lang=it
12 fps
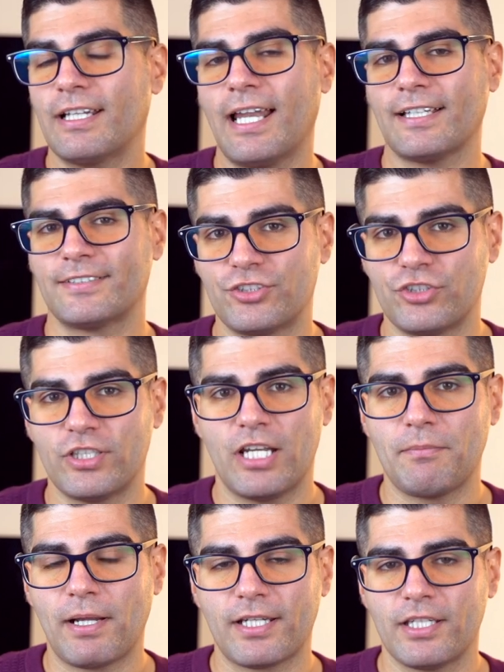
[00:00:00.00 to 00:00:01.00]
classici
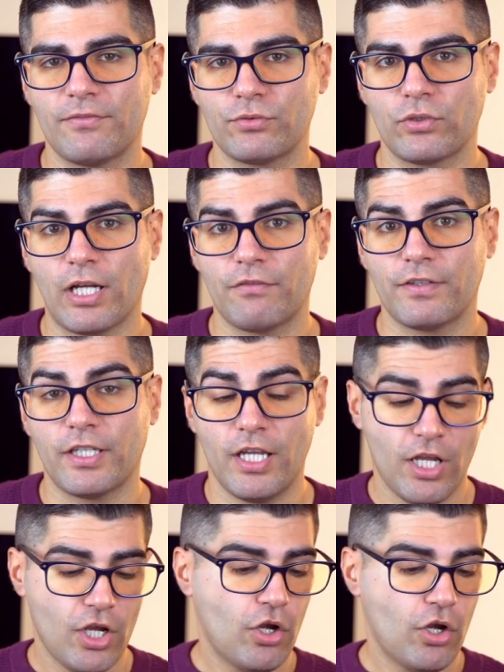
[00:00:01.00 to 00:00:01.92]
delle macchine fotografiche,